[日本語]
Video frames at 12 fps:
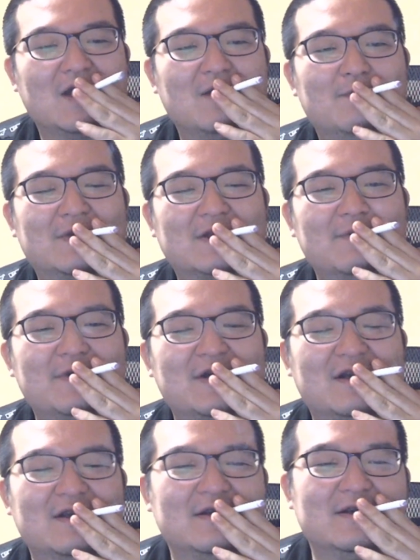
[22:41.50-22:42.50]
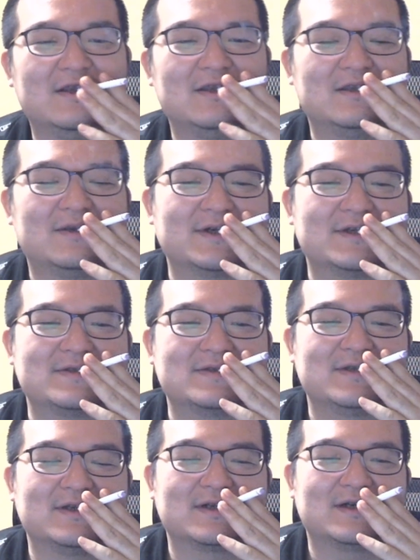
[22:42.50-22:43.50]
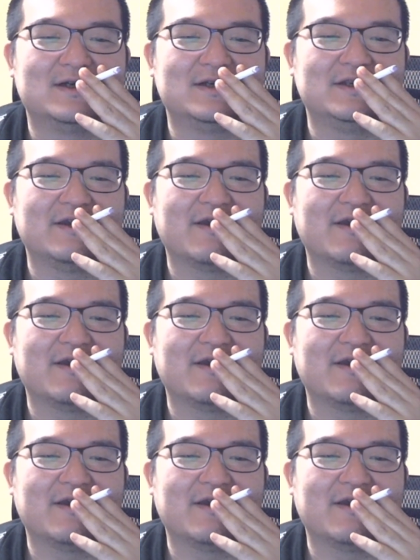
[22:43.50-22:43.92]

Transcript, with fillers: またメガネ屋に行ったわけですね、買い